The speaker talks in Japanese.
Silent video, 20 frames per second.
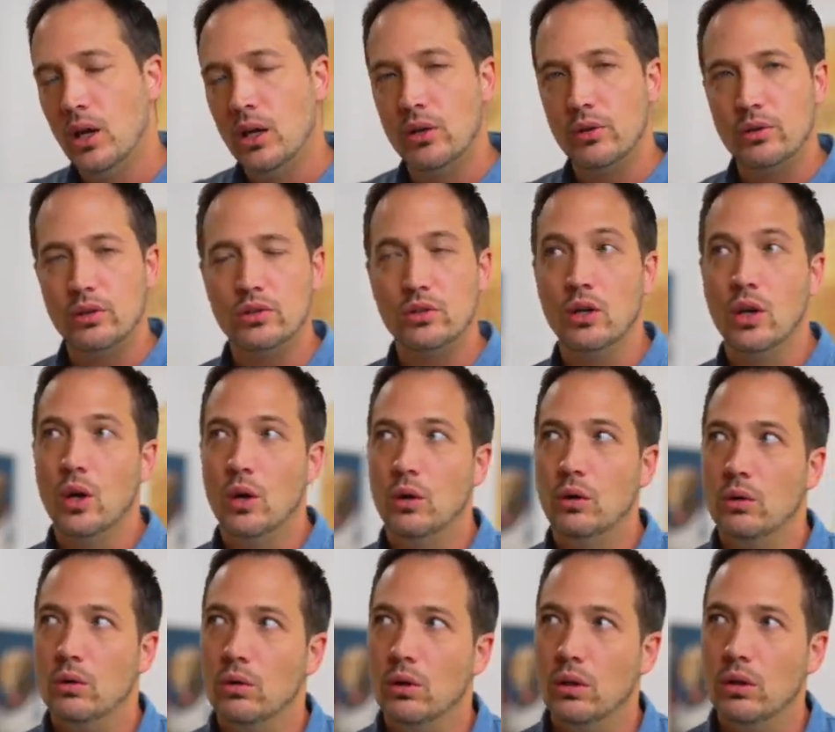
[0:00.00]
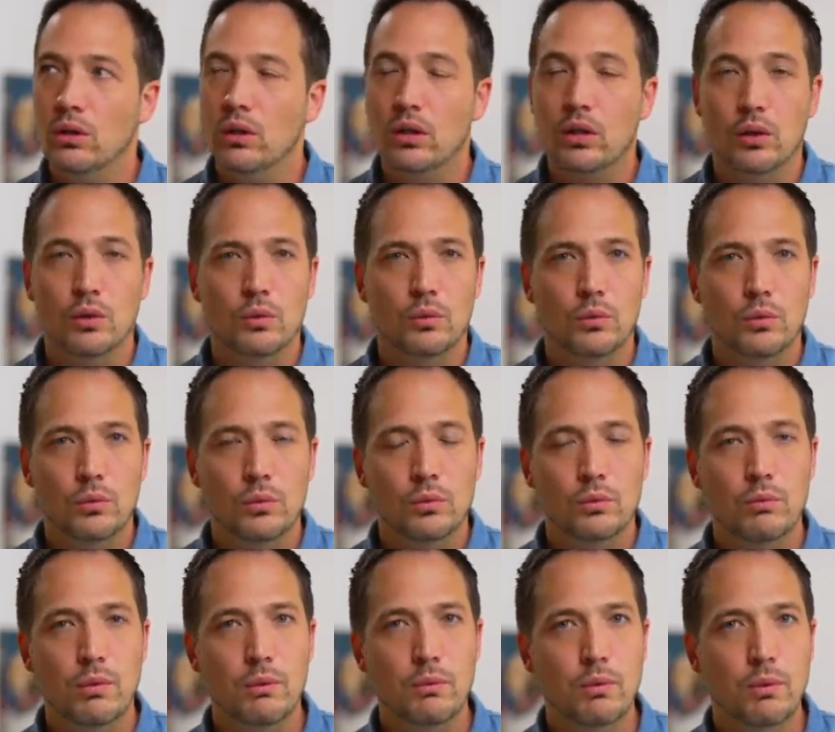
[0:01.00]
や、私、え、なんか、
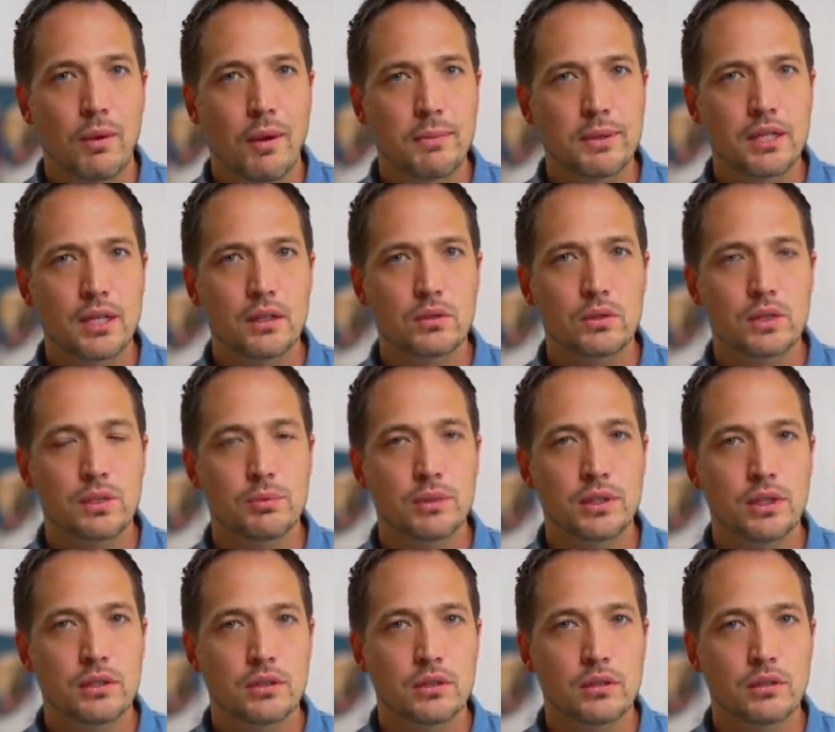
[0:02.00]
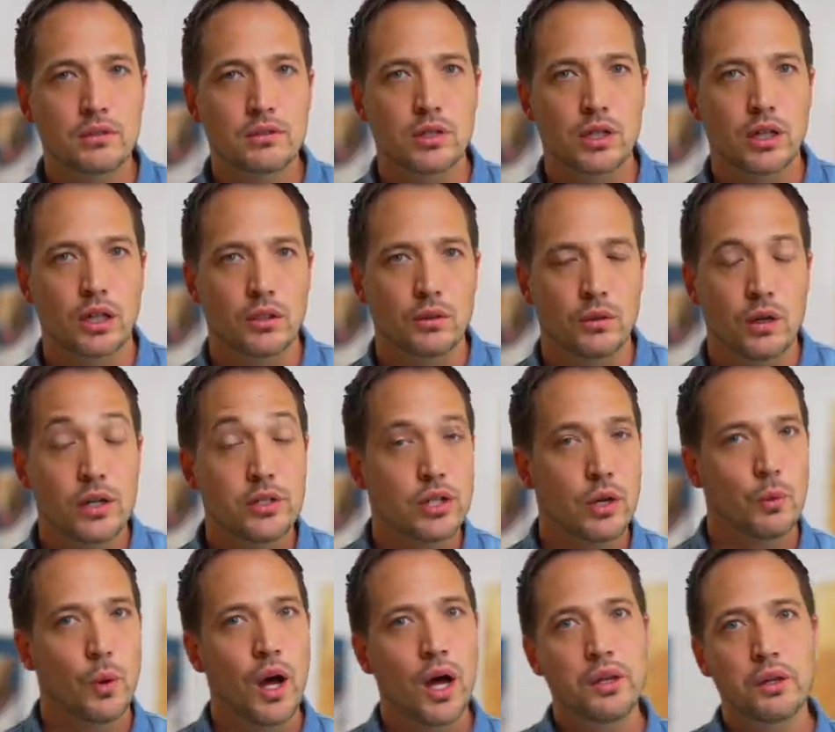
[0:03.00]
ウェブサイト自分で作るんじゃないのえ、
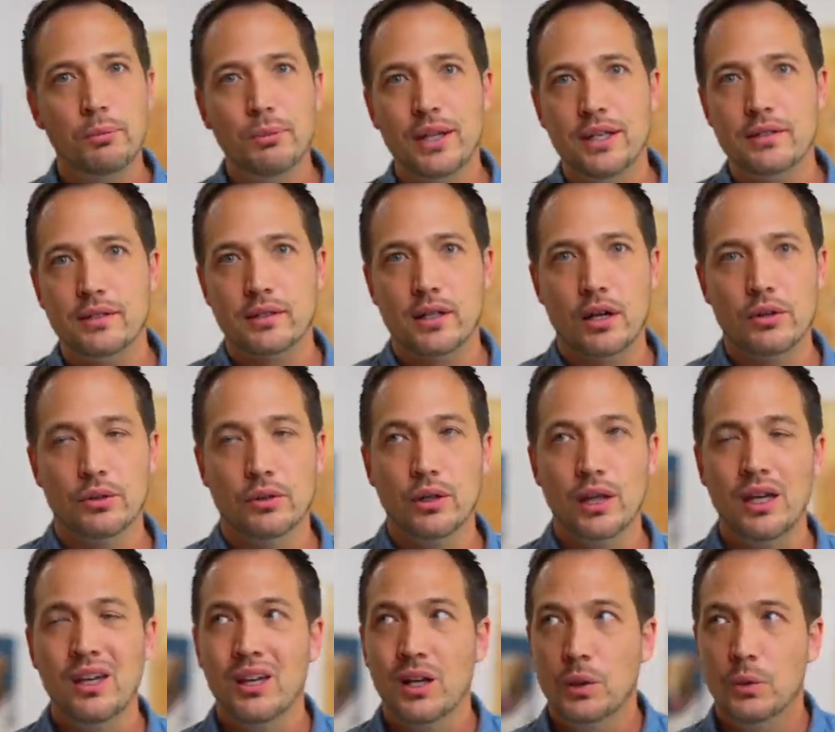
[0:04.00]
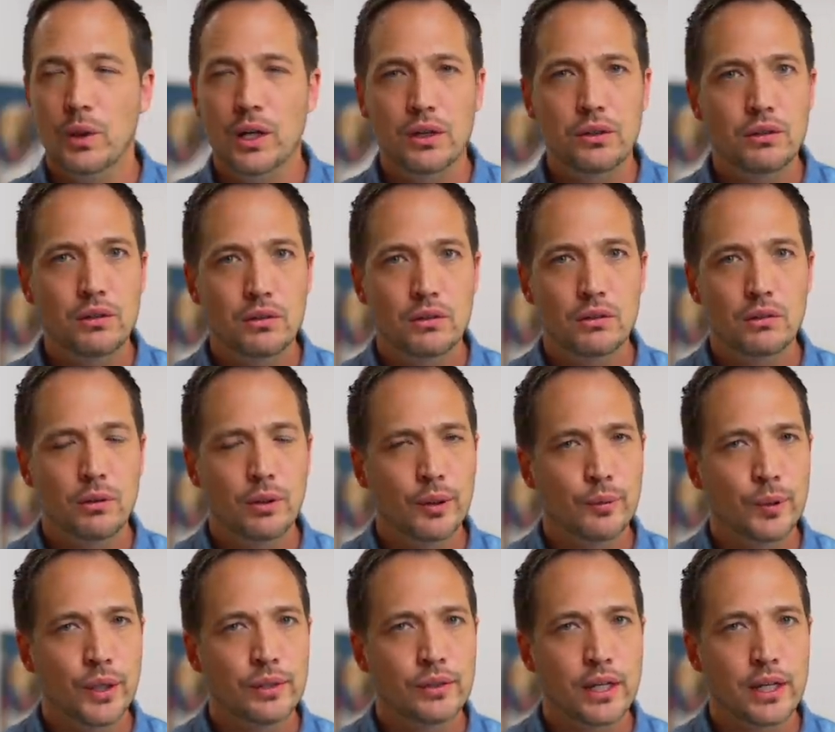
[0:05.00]
じゃあワードプレス使うのえ、ワードえ
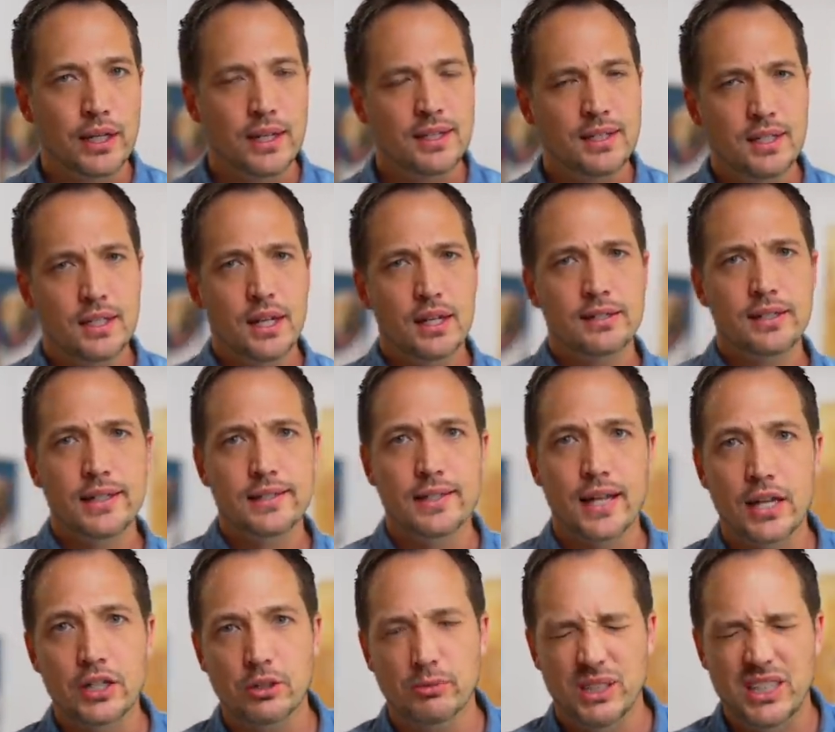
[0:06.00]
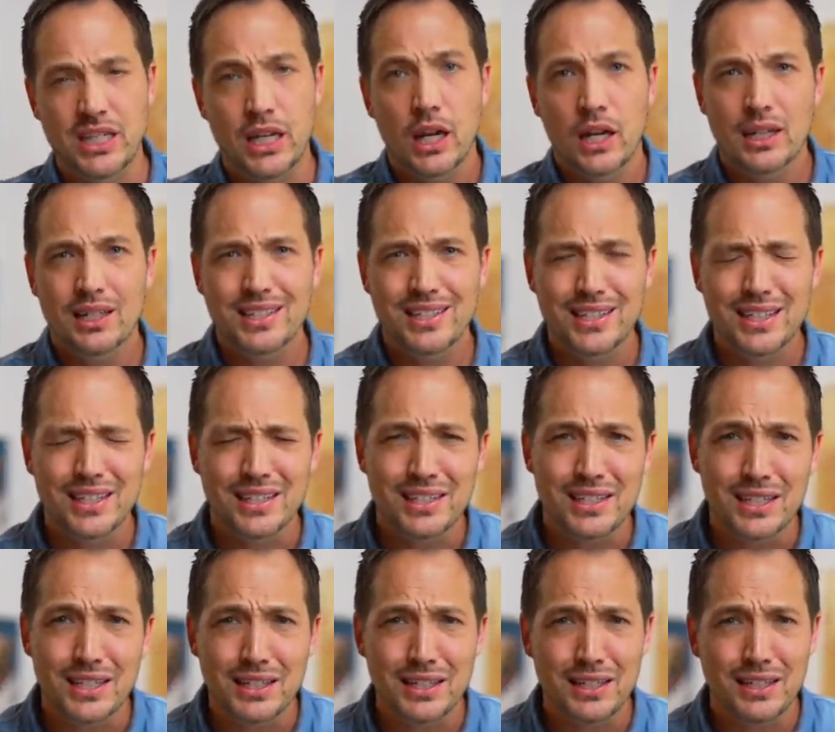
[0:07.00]
ワード何 ?CSS 大丈夫、C、
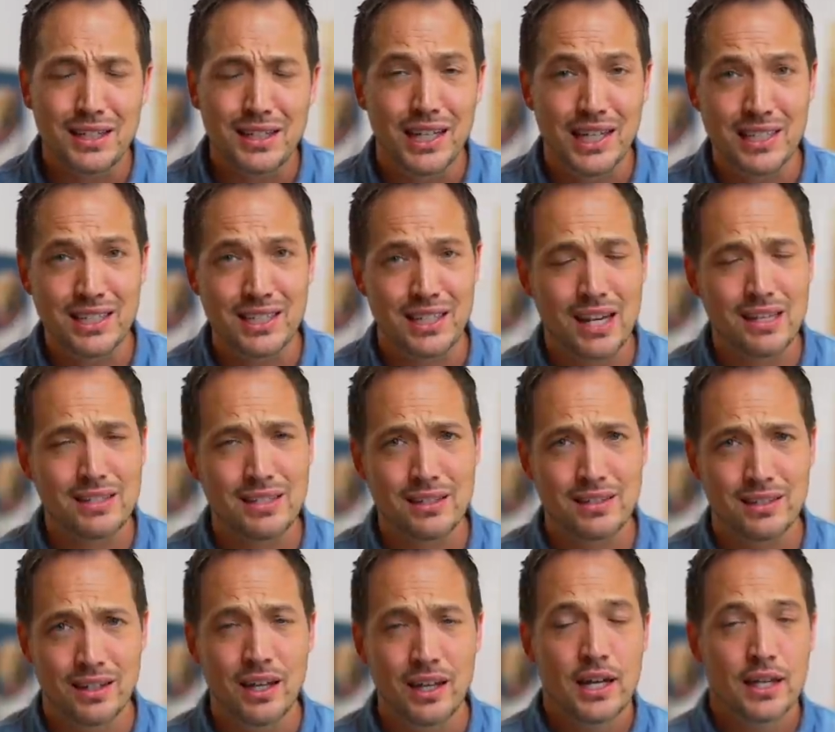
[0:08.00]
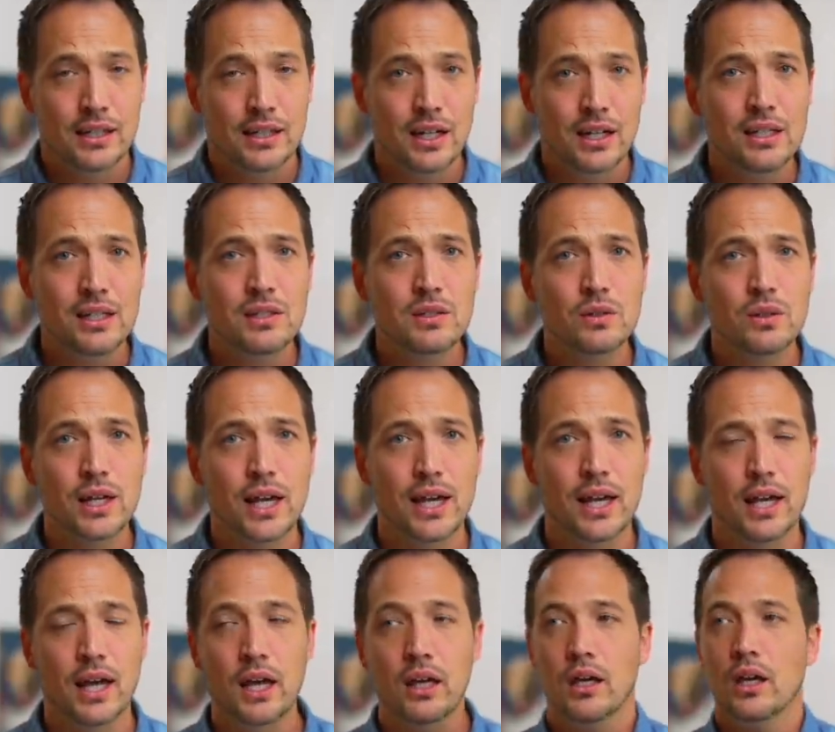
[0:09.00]
t t CSS? 何そ
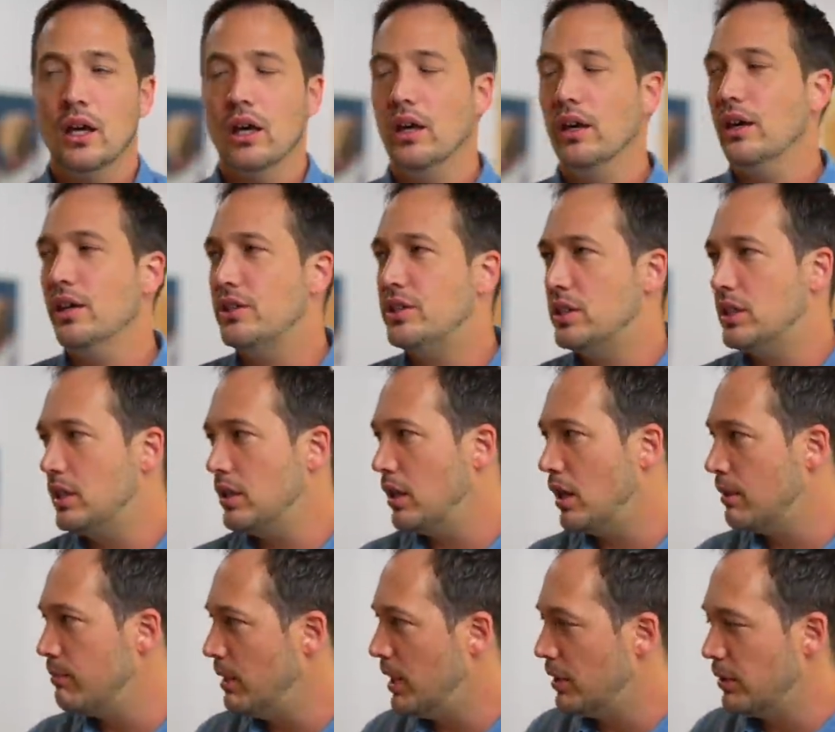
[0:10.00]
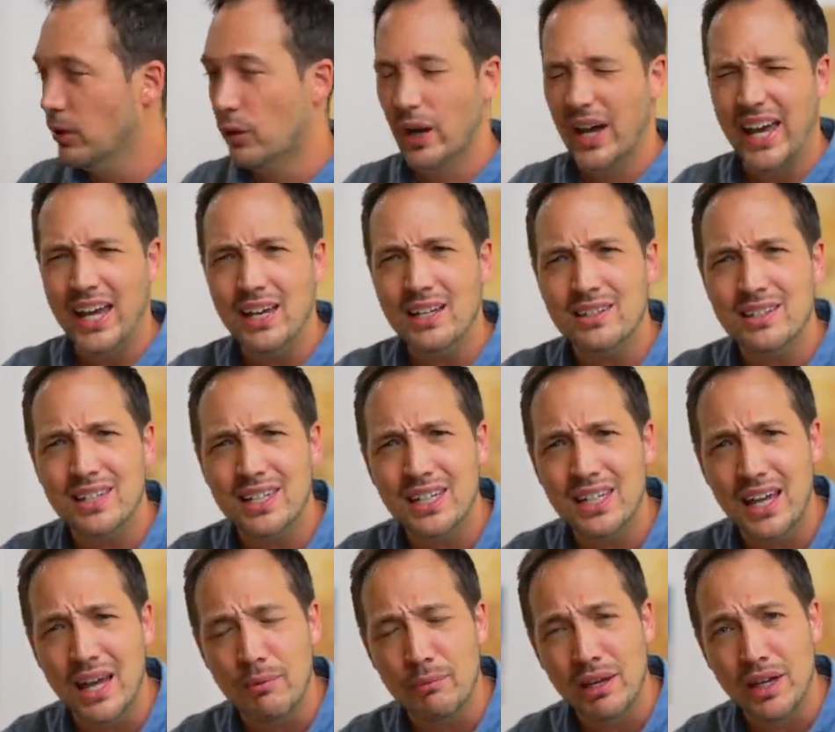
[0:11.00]
れえ、HTML よ
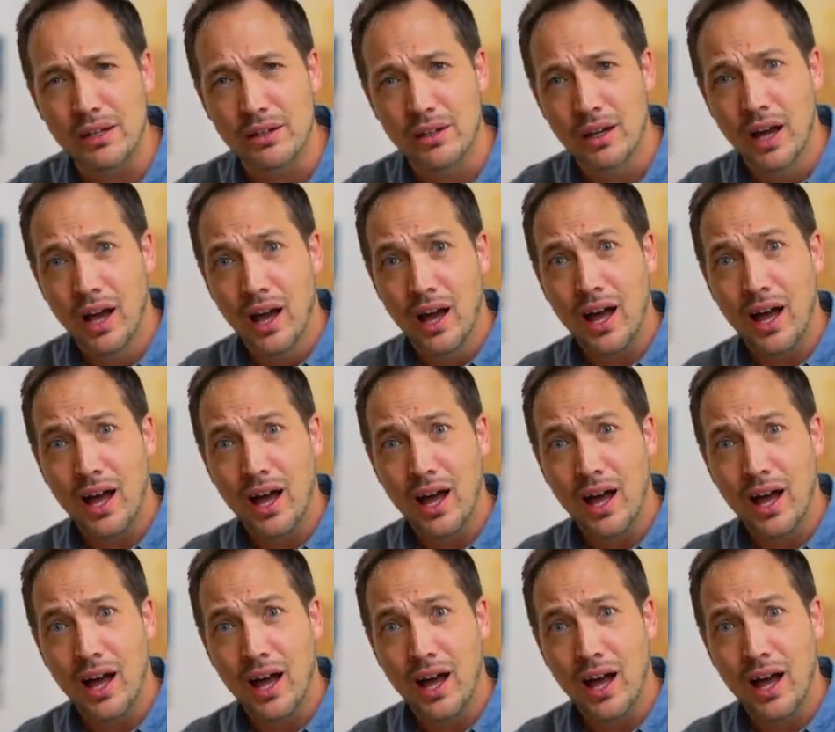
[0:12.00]
?HTML?